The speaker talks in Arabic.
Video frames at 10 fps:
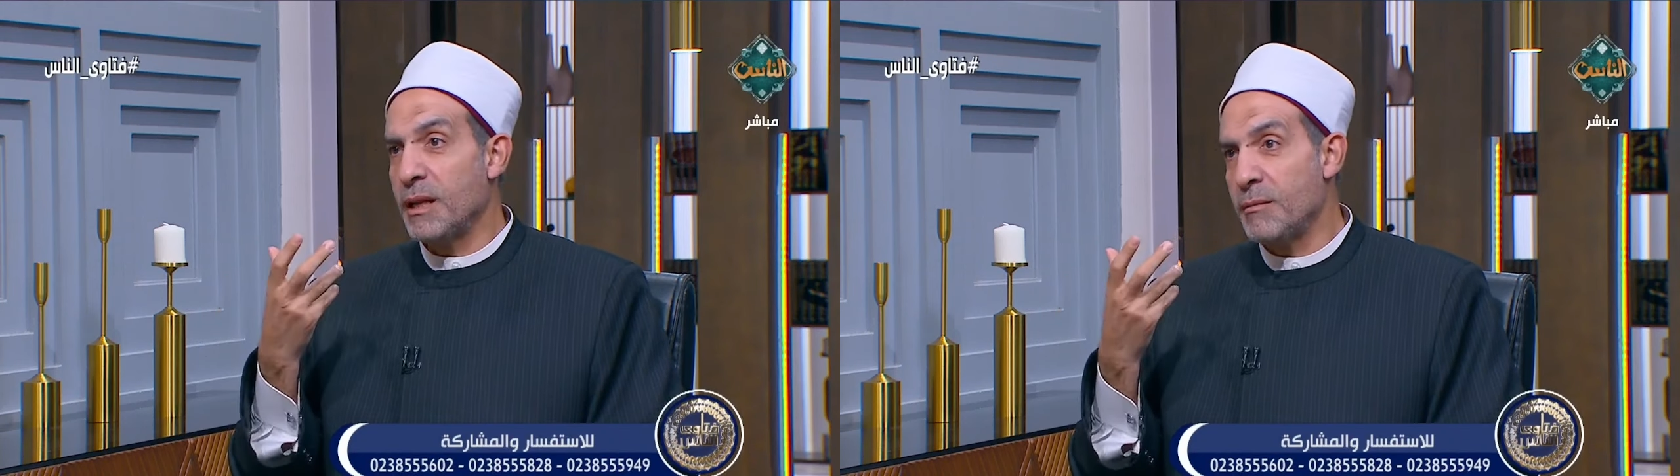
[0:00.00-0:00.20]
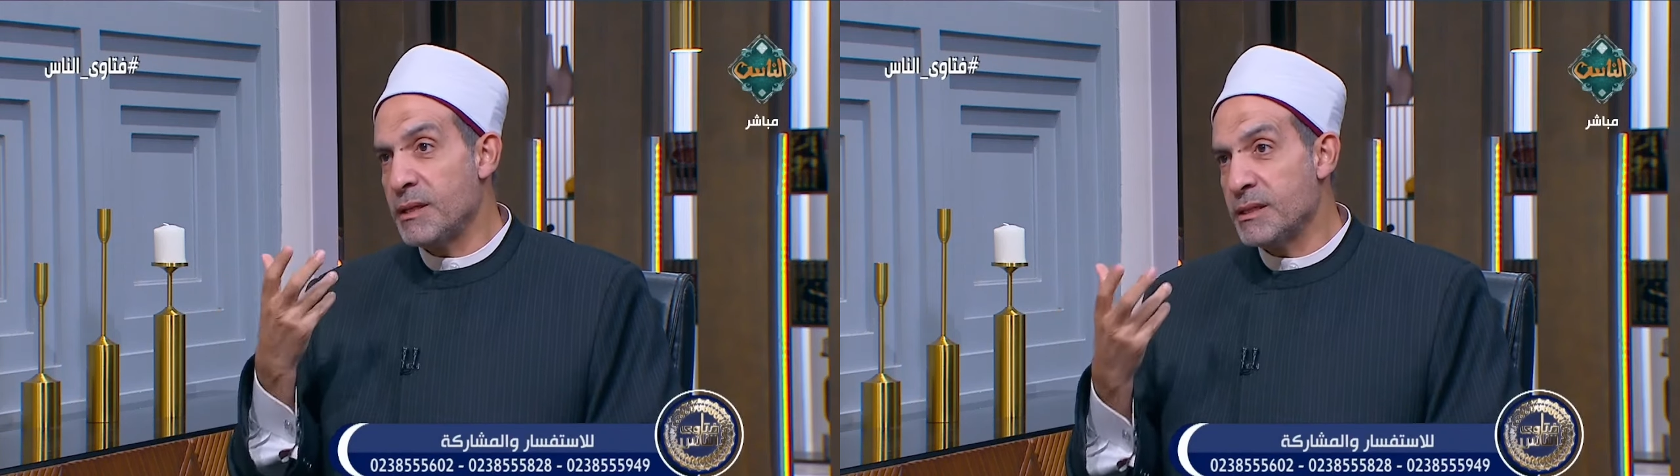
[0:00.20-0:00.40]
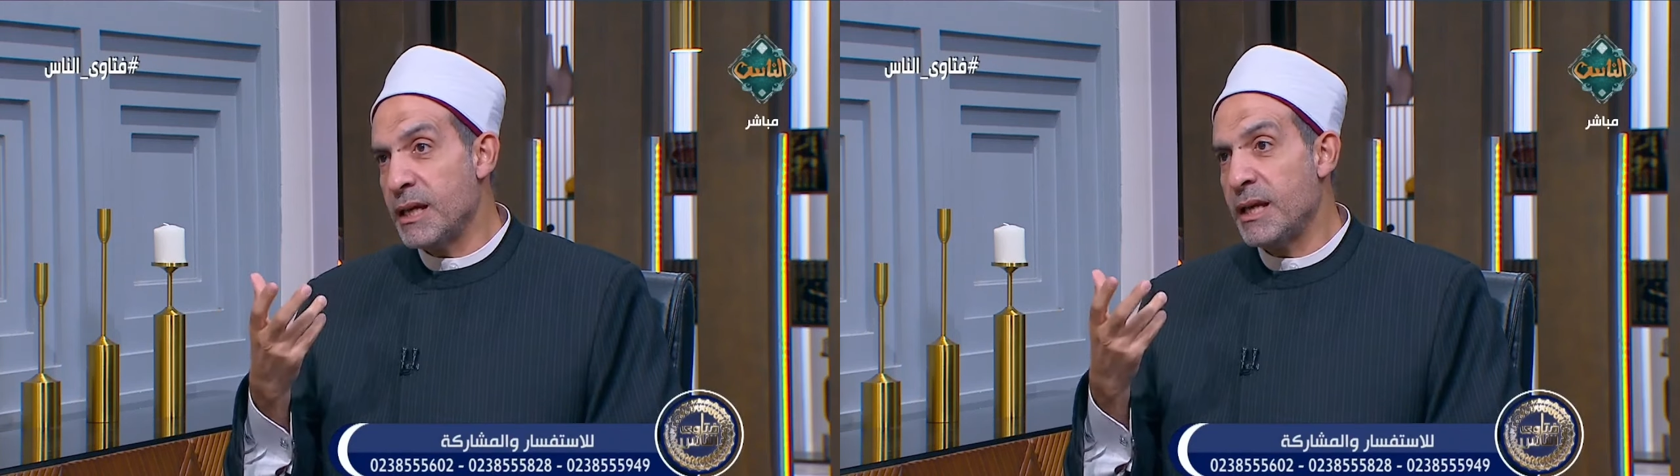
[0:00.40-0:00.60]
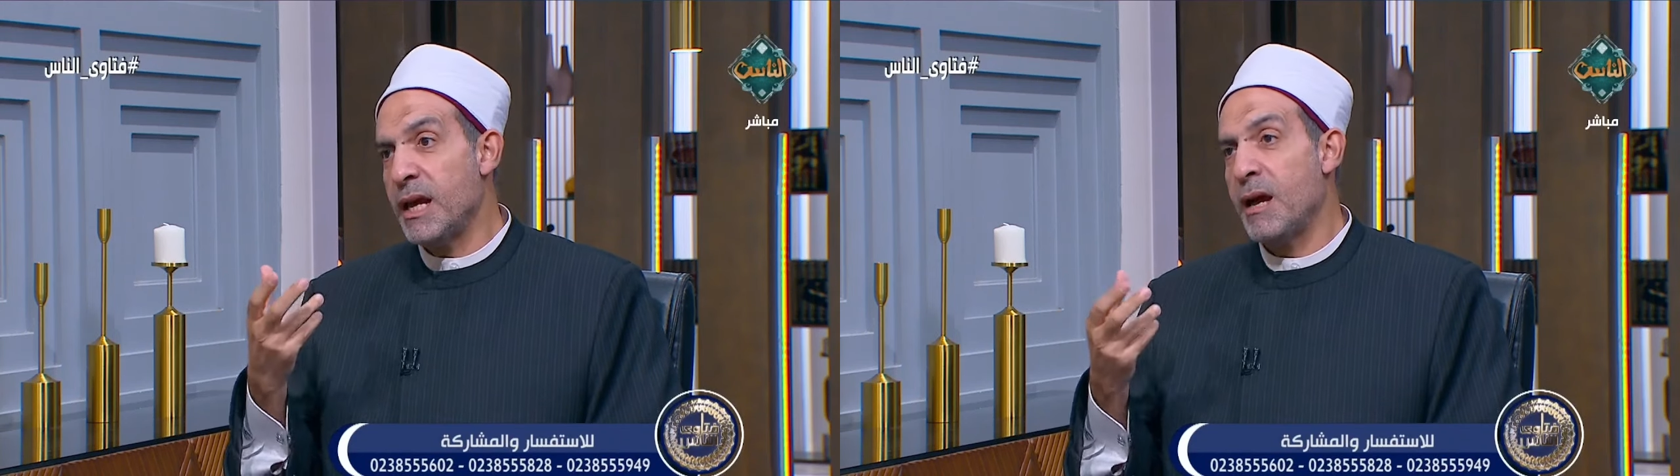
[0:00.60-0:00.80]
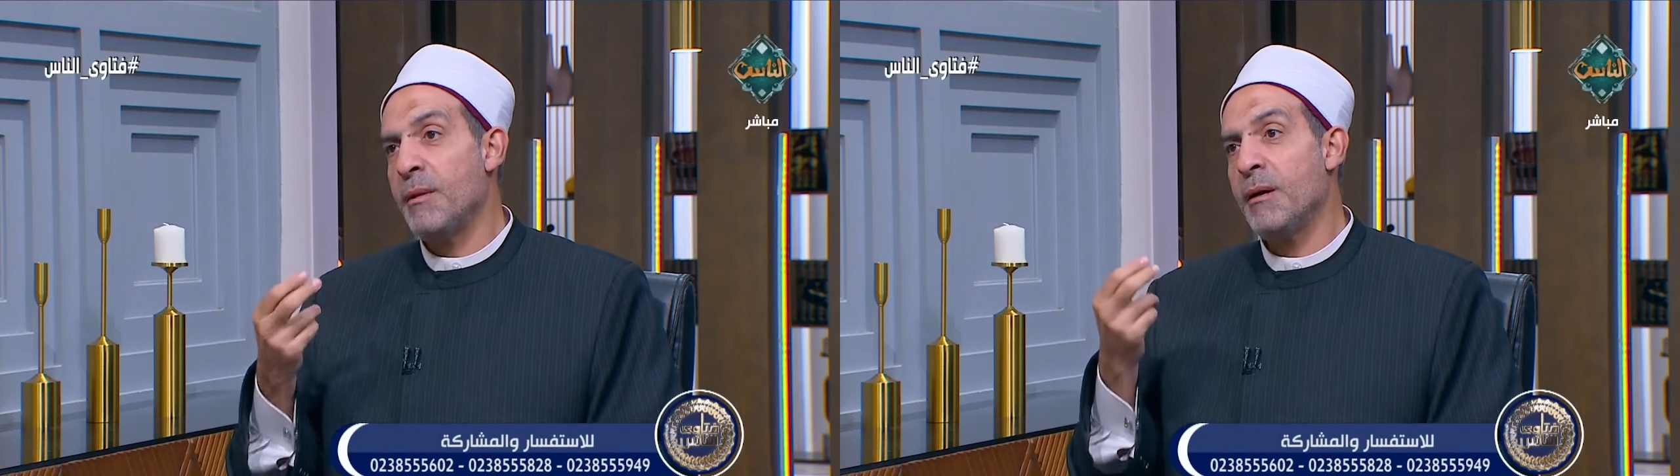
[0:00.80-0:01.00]
من
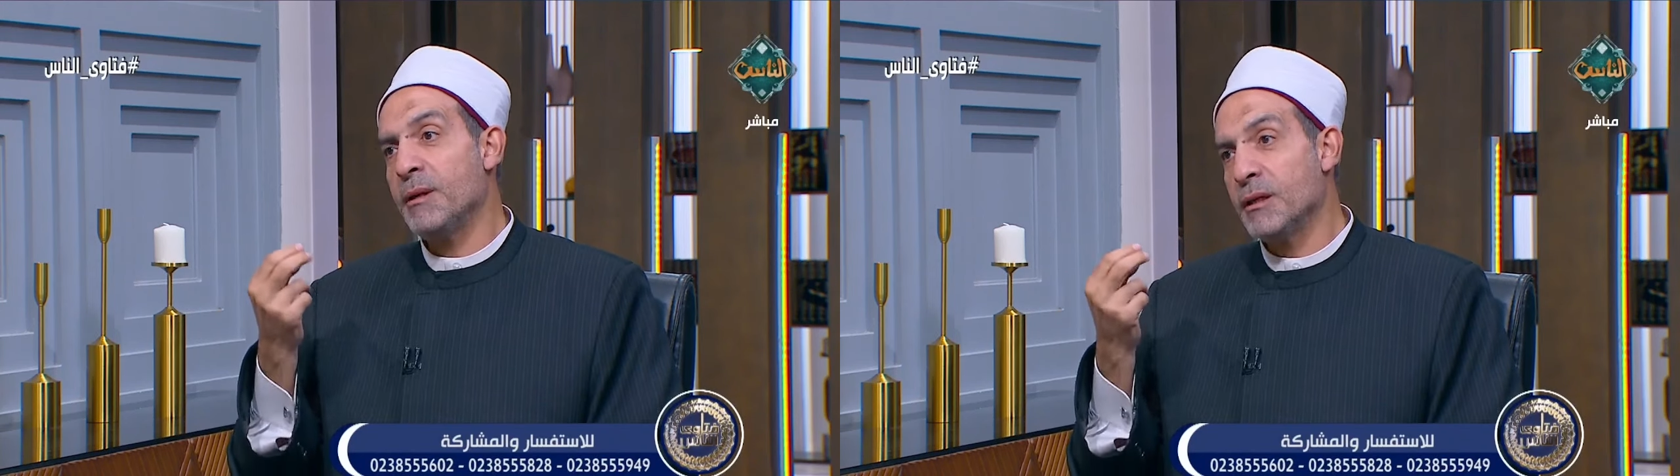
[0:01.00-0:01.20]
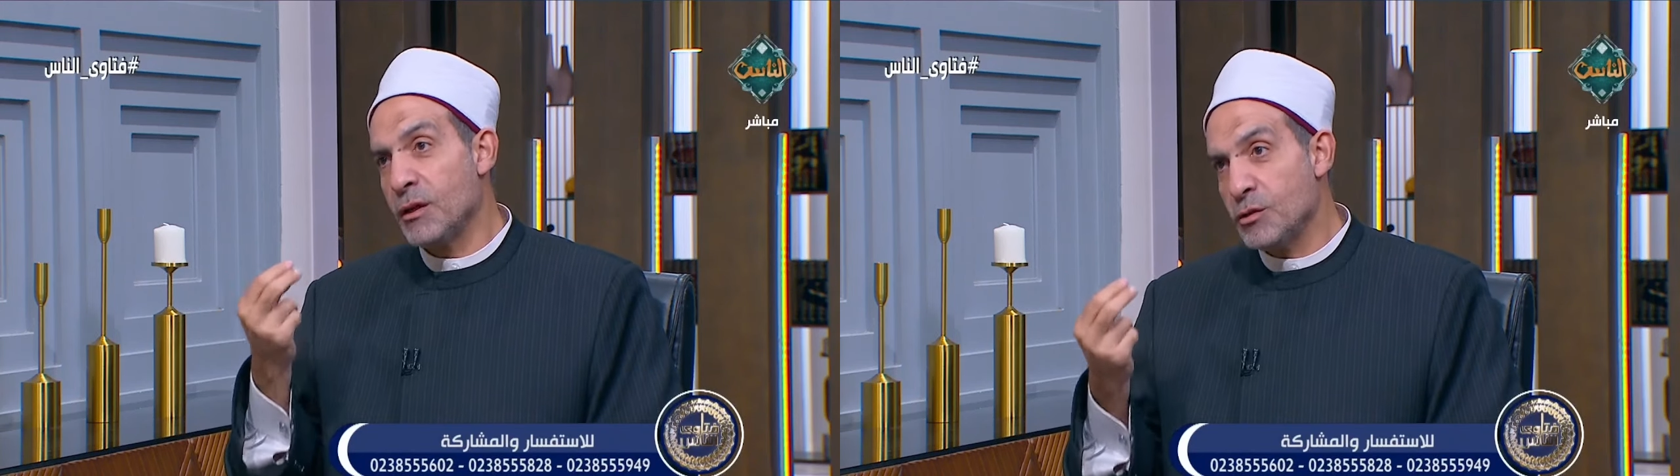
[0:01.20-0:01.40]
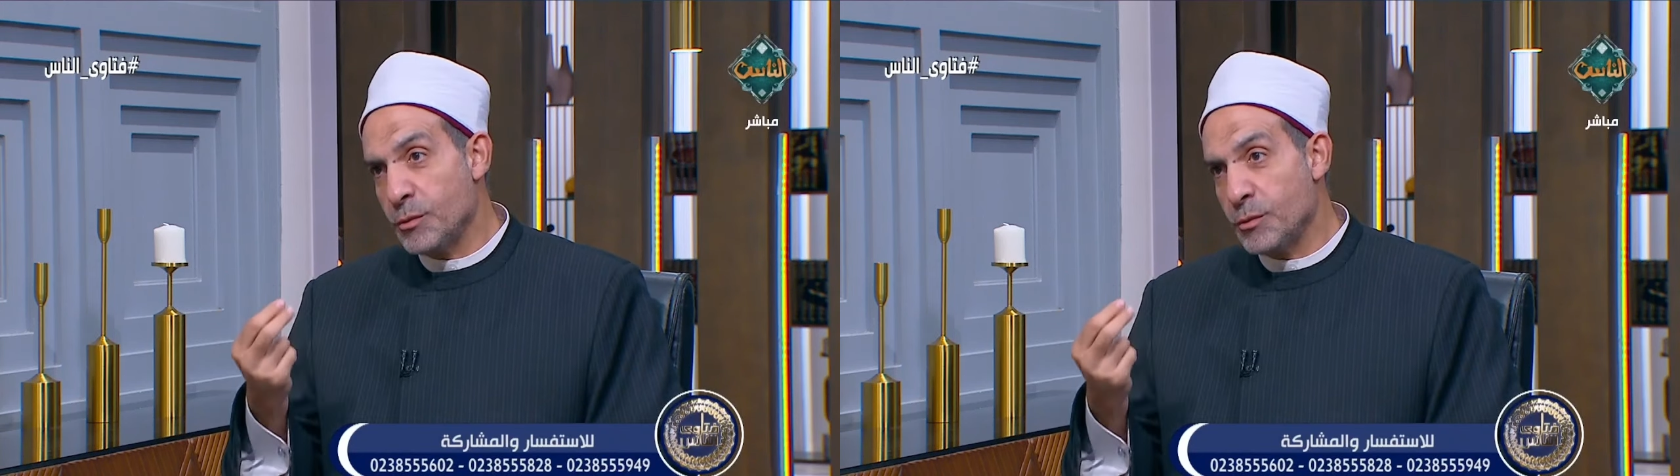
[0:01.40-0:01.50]
المساله امام الله